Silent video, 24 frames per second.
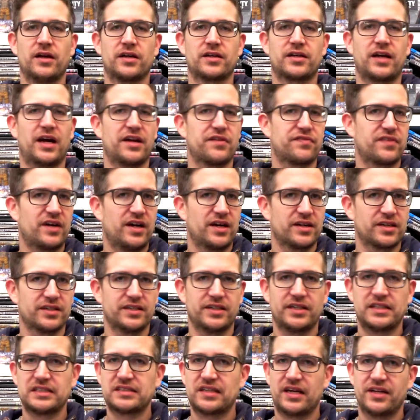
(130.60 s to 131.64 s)
Keine Frage,
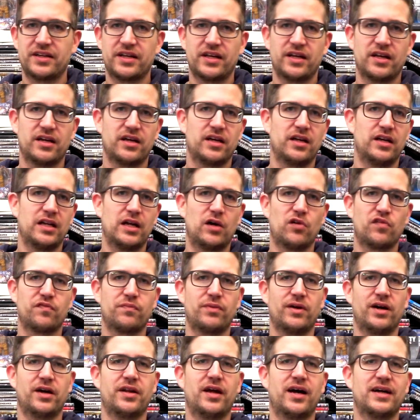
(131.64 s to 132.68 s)
in seiner
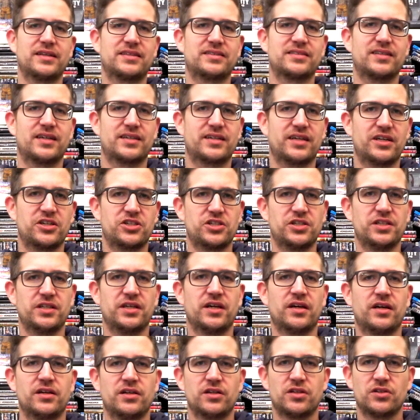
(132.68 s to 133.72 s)
Laufbahn hat Takeshi
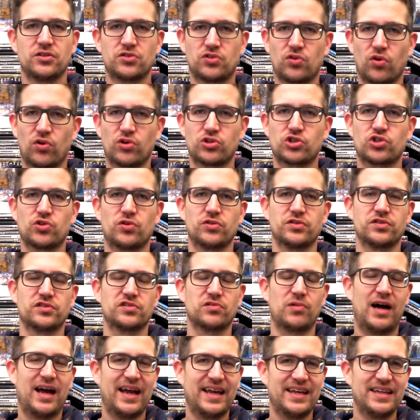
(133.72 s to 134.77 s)
doch schon
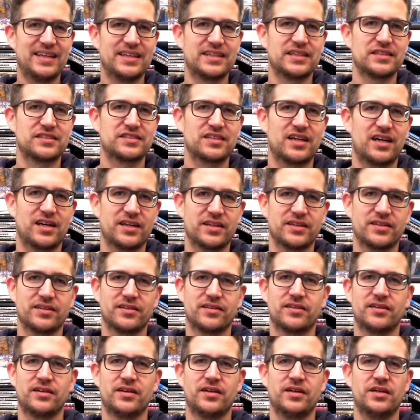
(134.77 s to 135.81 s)
so einiges an,
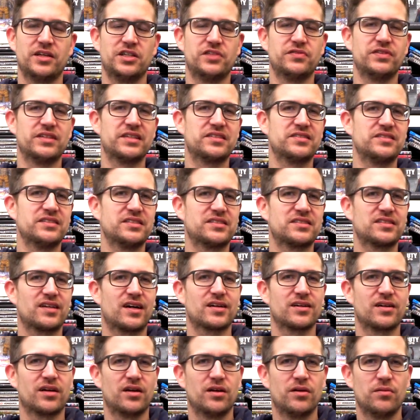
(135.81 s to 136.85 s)
ich will jetzt nicht
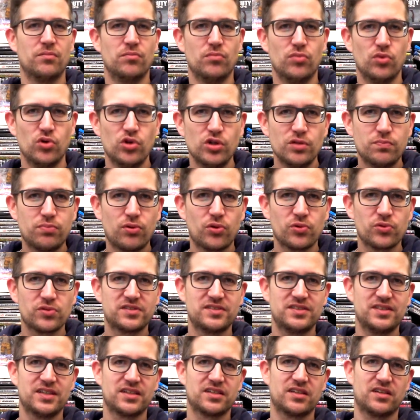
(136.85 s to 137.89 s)
sagen Müll
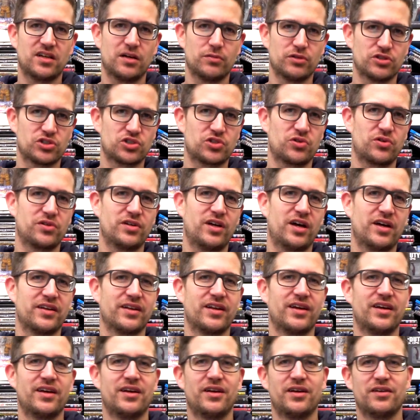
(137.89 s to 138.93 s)
produziert, aber schon an
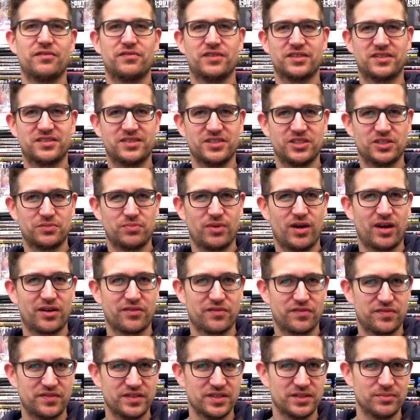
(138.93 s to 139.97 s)
verzichtbaren
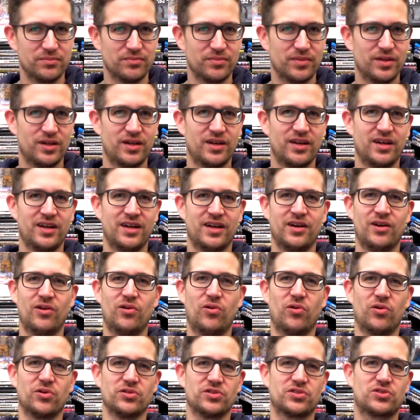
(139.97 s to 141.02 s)
Filmen.
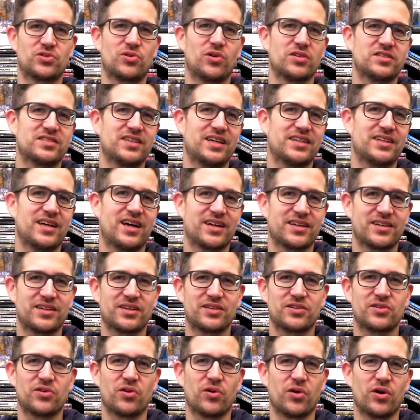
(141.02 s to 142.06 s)
Und Gott sei Dank
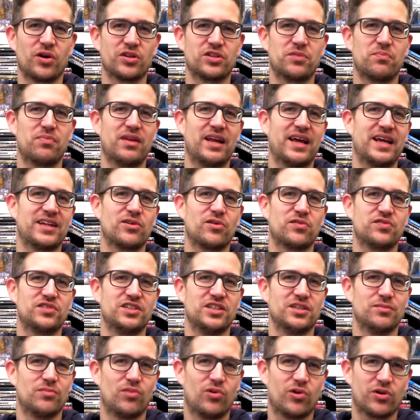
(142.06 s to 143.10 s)
gehört Blade of the
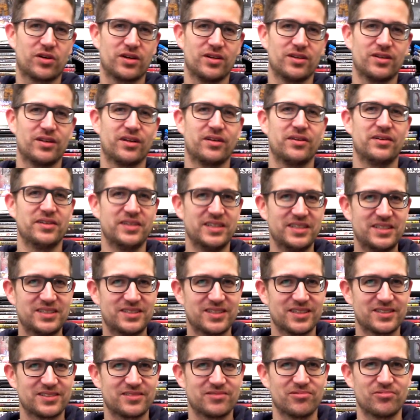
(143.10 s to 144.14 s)
Immortal nicht
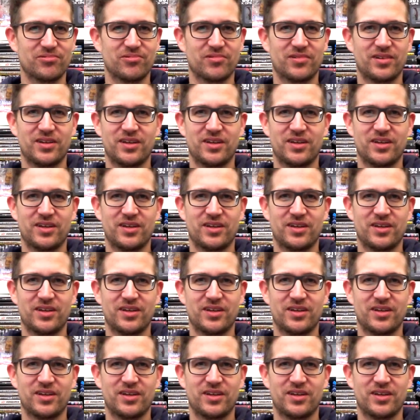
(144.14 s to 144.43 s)
dazu.